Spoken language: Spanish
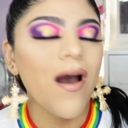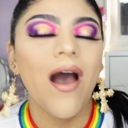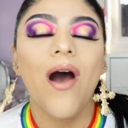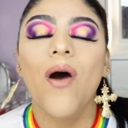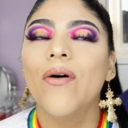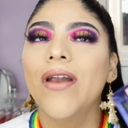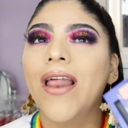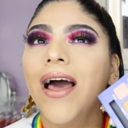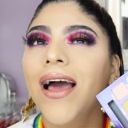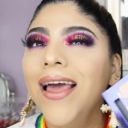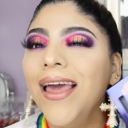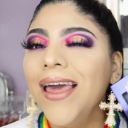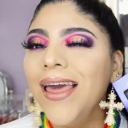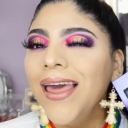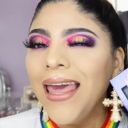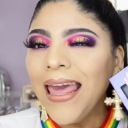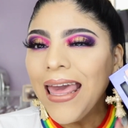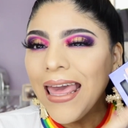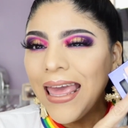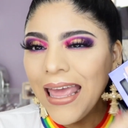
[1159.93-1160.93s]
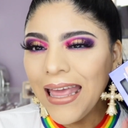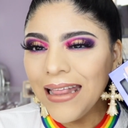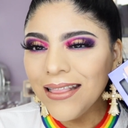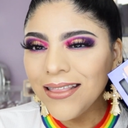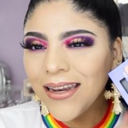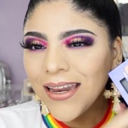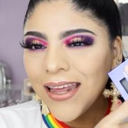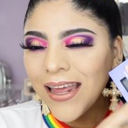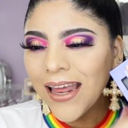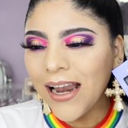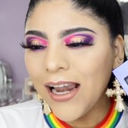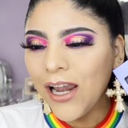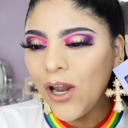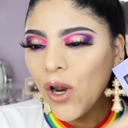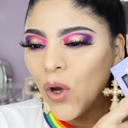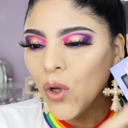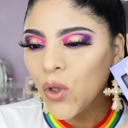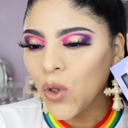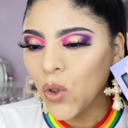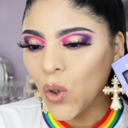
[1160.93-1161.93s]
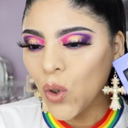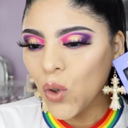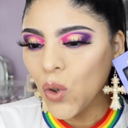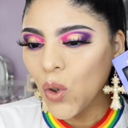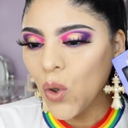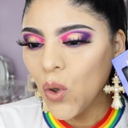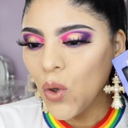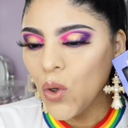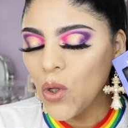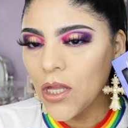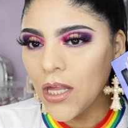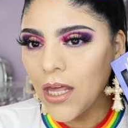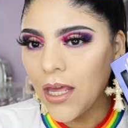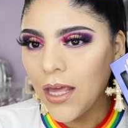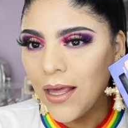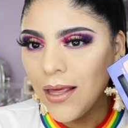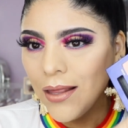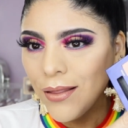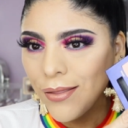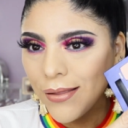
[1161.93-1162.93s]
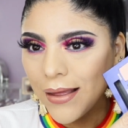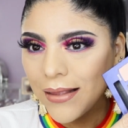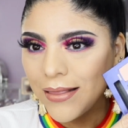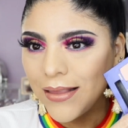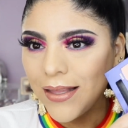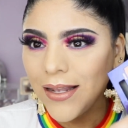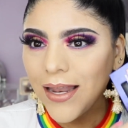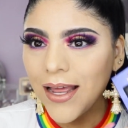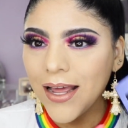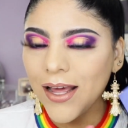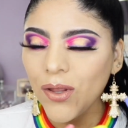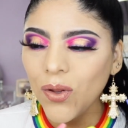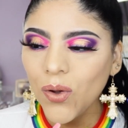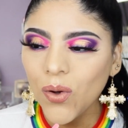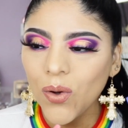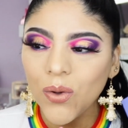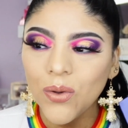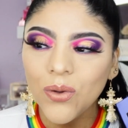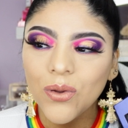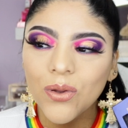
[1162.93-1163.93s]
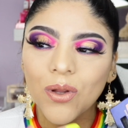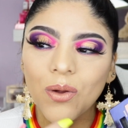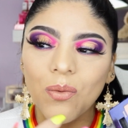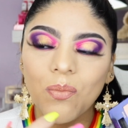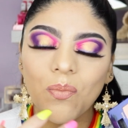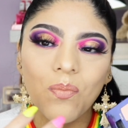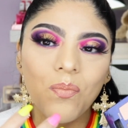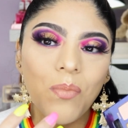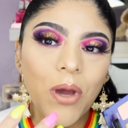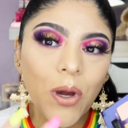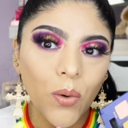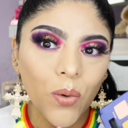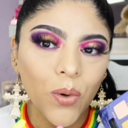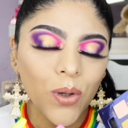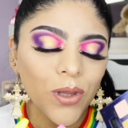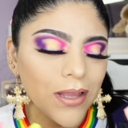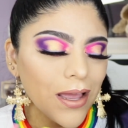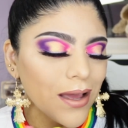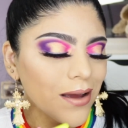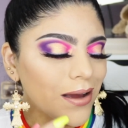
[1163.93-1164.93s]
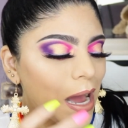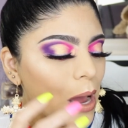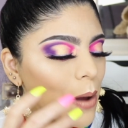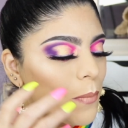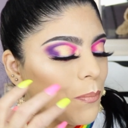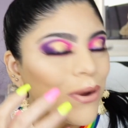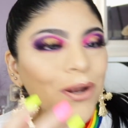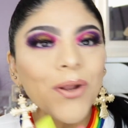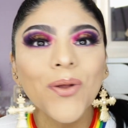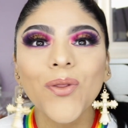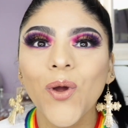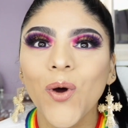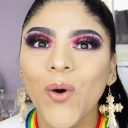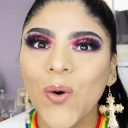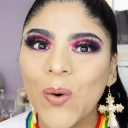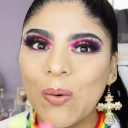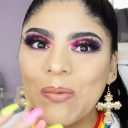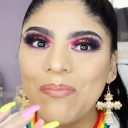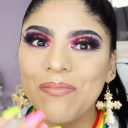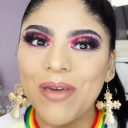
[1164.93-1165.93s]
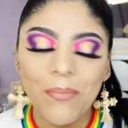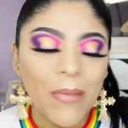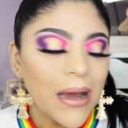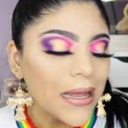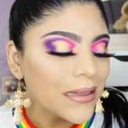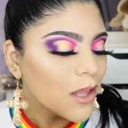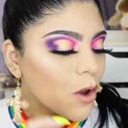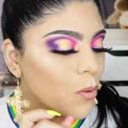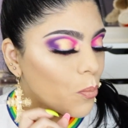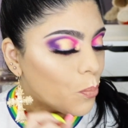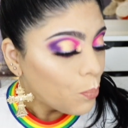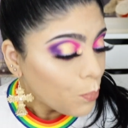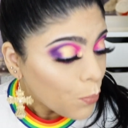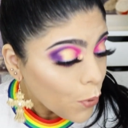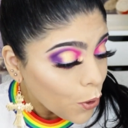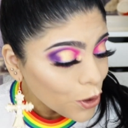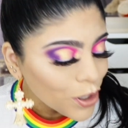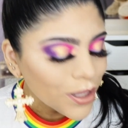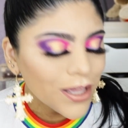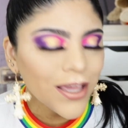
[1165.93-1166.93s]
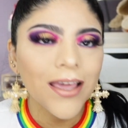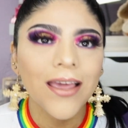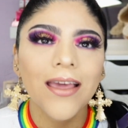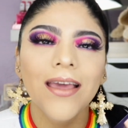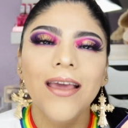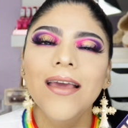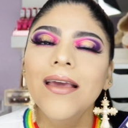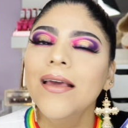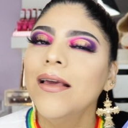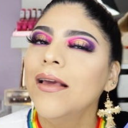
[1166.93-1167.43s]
Ahora, entre los tonos eh, satinados me gustan, pero no me matan porque